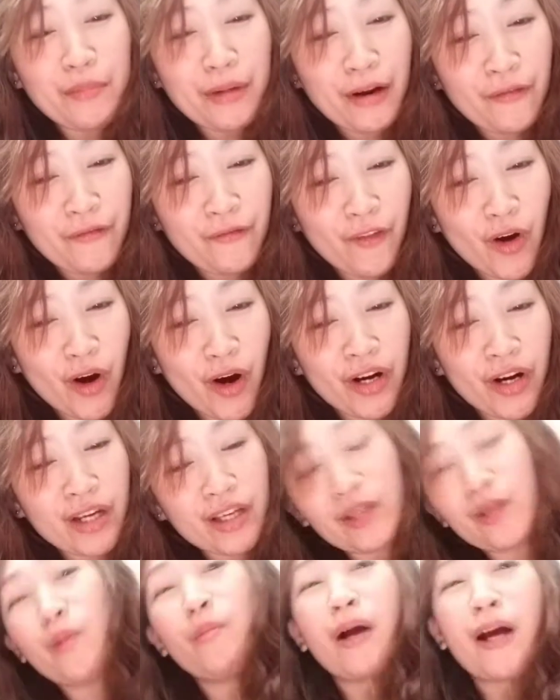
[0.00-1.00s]
so, number
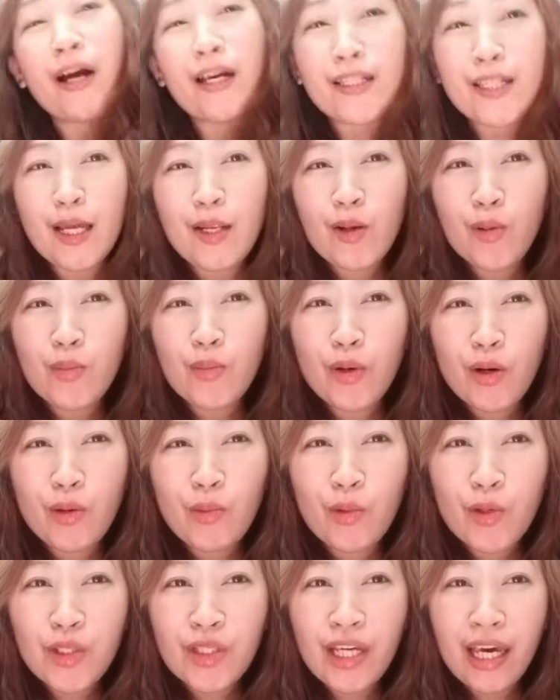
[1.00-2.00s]
four, yung
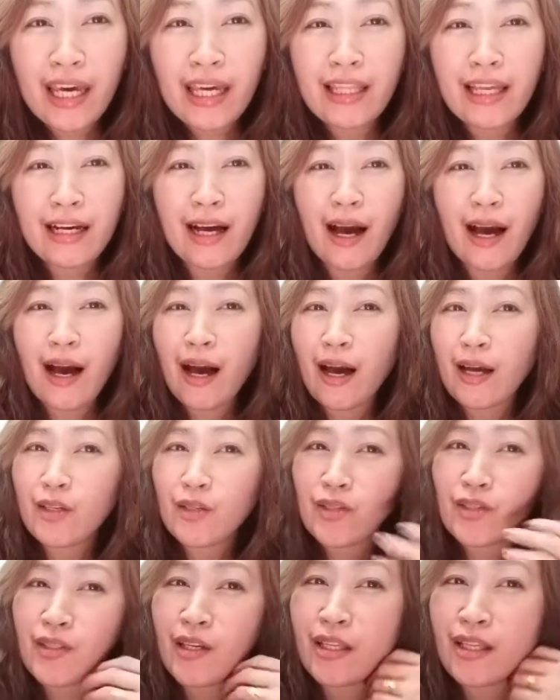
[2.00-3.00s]
makasalubong mo siya, eh,
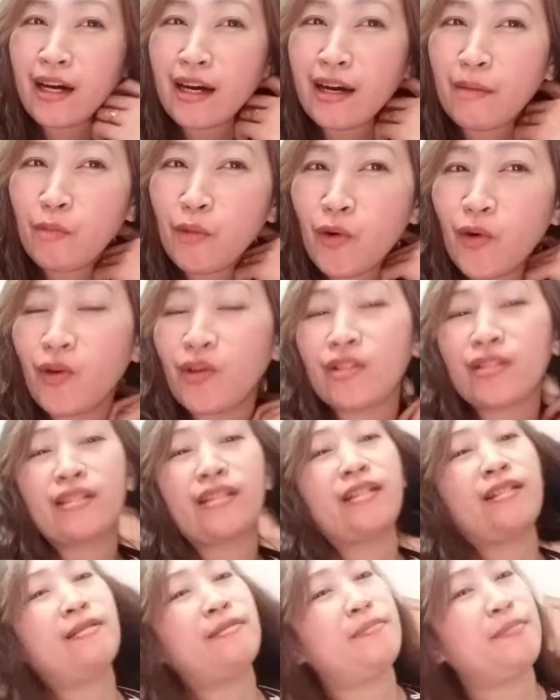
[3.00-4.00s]
nag-aayos siya ng
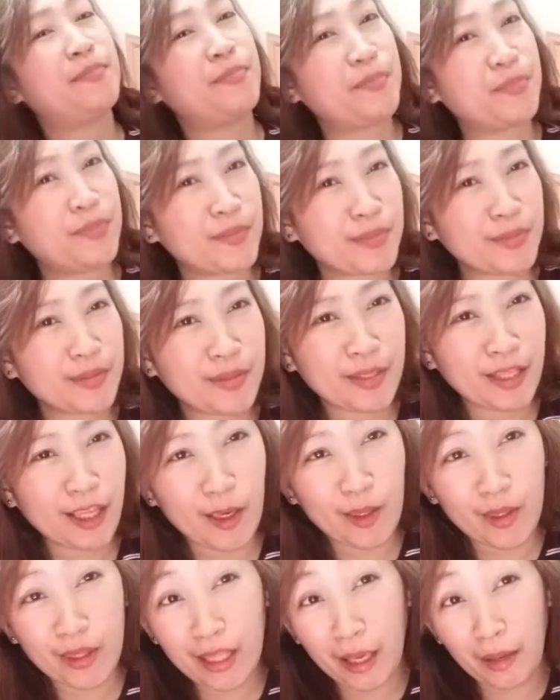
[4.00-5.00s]
buhok niya.
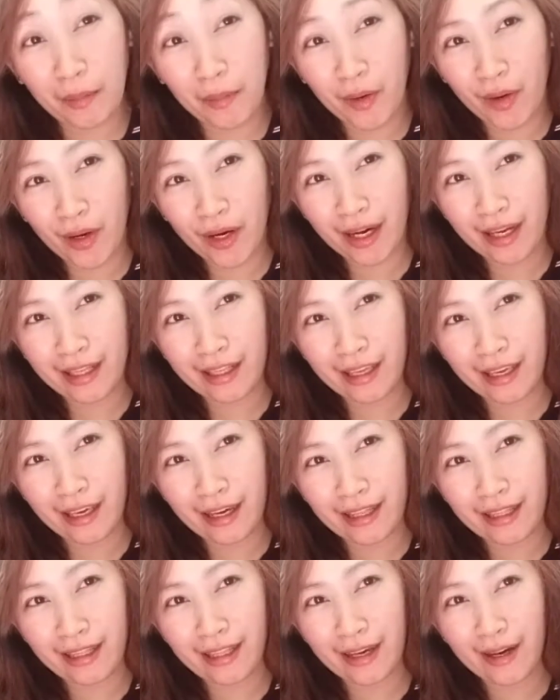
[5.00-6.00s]
Yung tipong
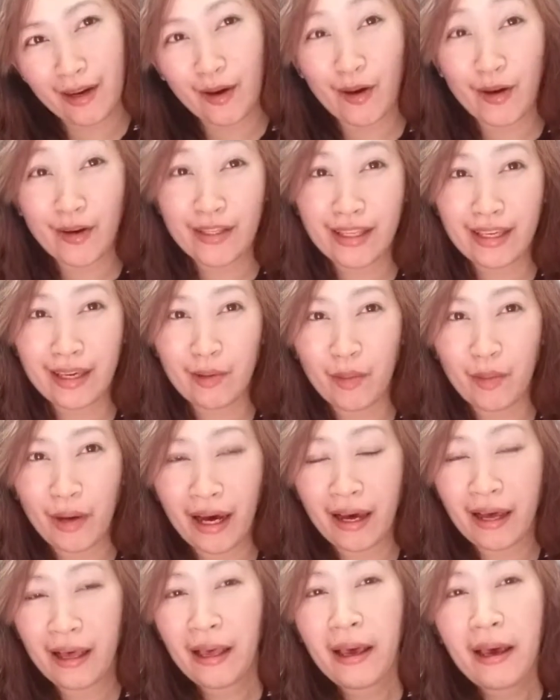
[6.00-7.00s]
ganyan. O, oh,
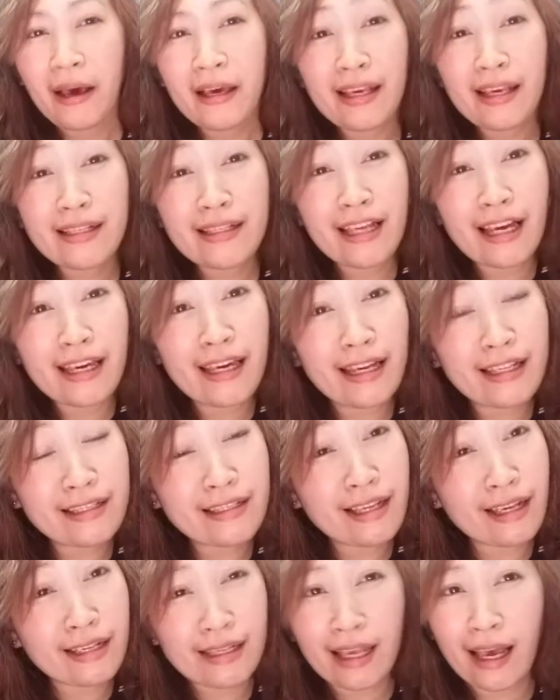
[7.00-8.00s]
ba
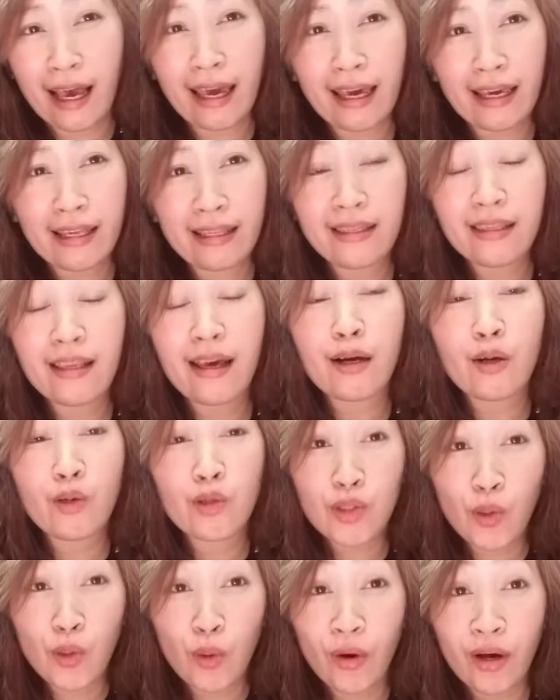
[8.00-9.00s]
Isa yan sa
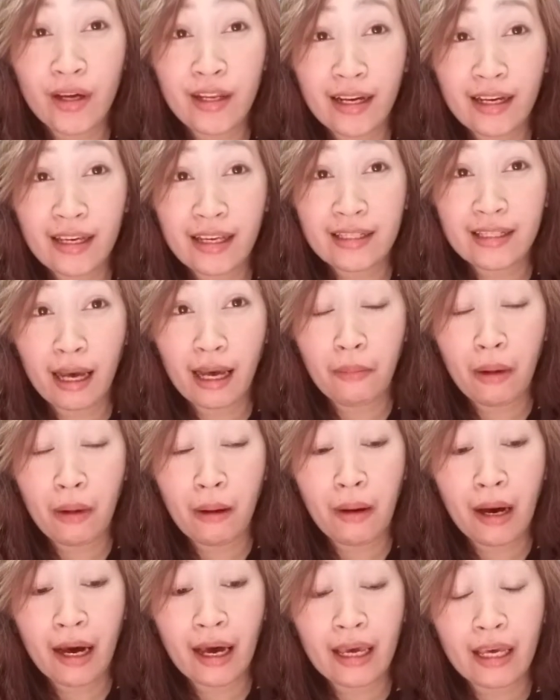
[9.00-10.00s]
sign na gusto ka ng
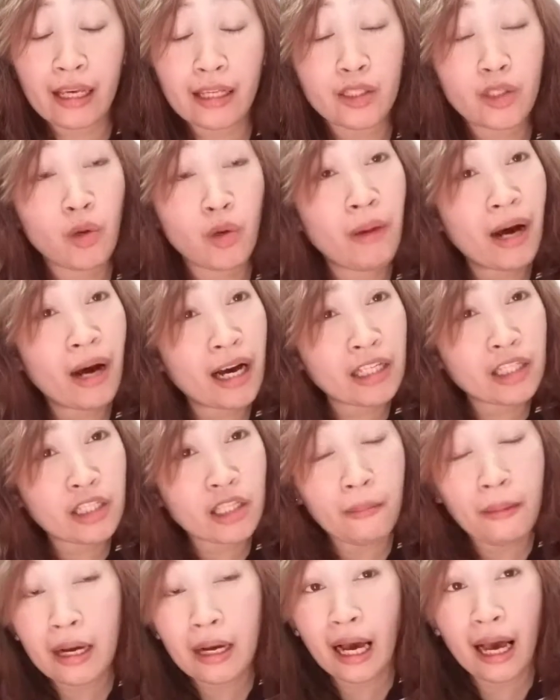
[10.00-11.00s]
isang babae. So,
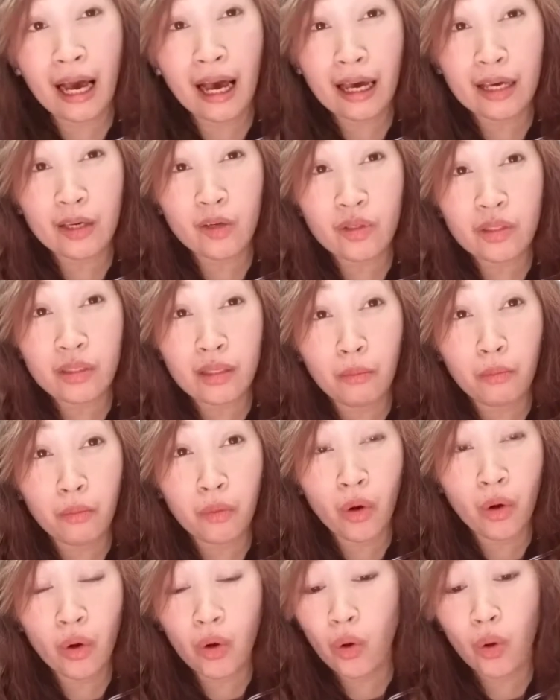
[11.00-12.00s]
bakit siya
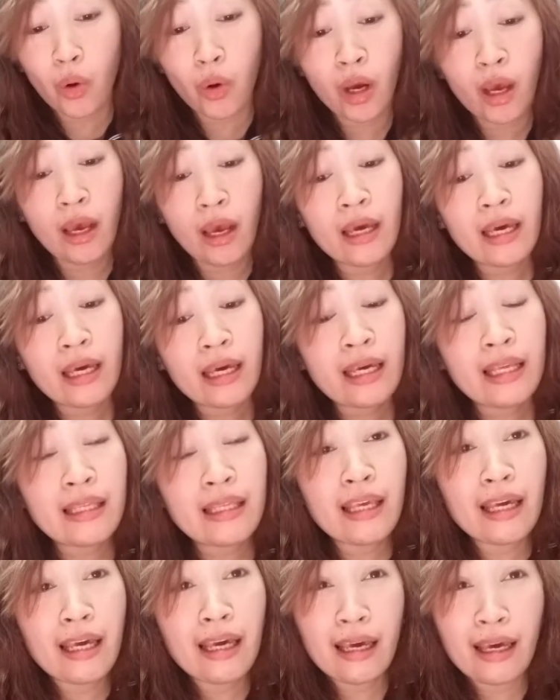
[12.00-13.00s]
mag-aayos ng buhok kung
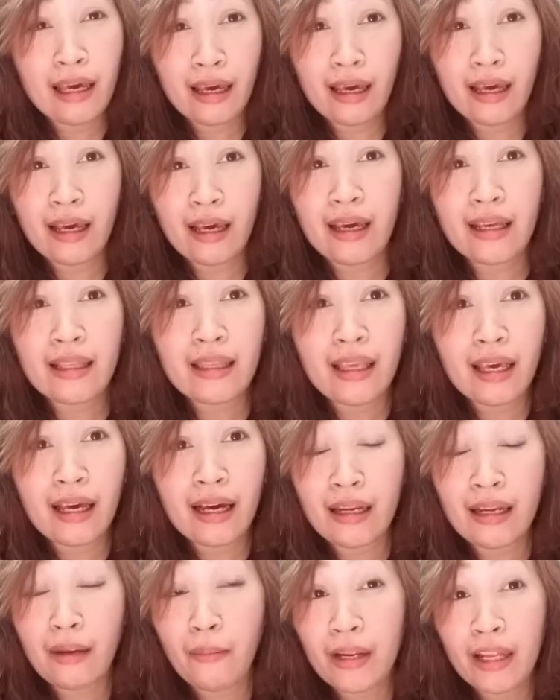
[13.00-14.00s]
hindi,
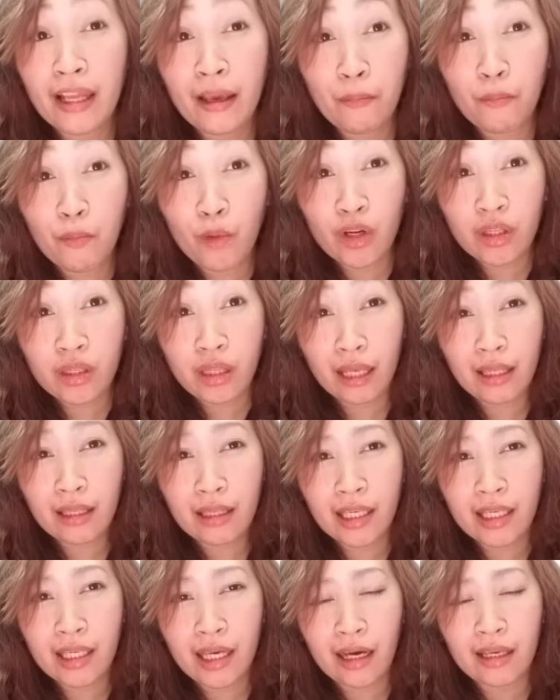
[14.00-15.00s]
hindi ka naman
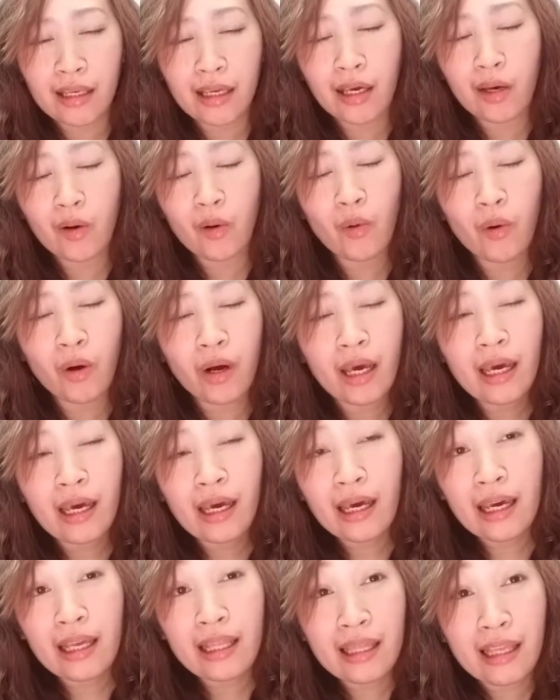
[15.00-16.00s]
importante sa kanya?
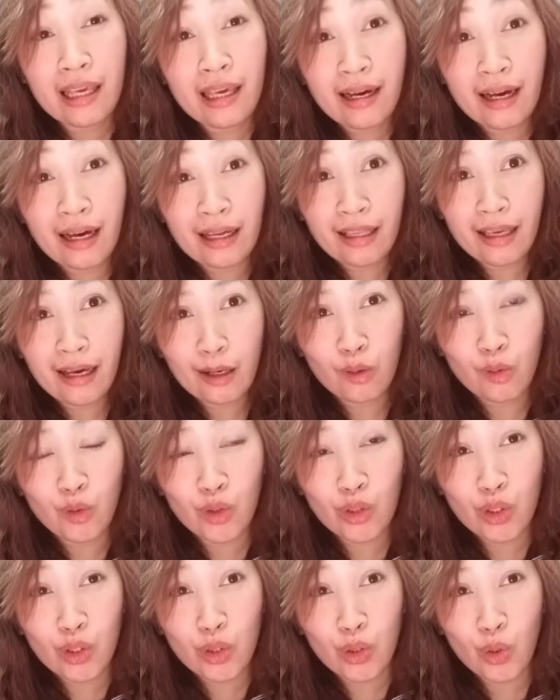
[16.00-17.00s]
Yung hindi
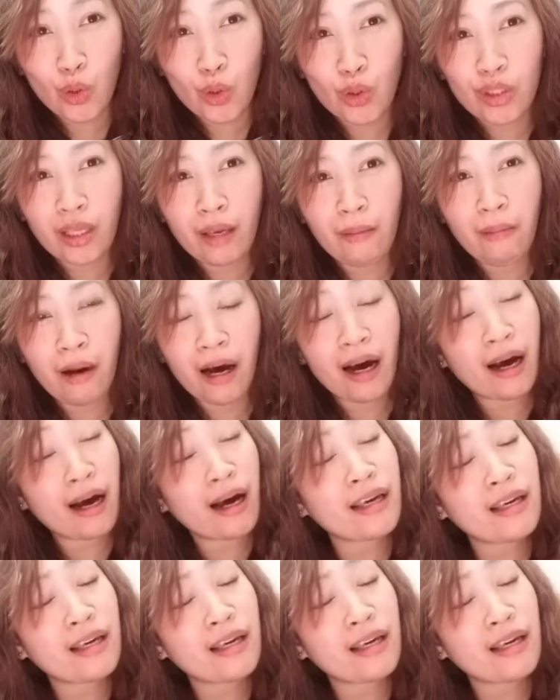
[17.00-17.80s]
kanya gusto, di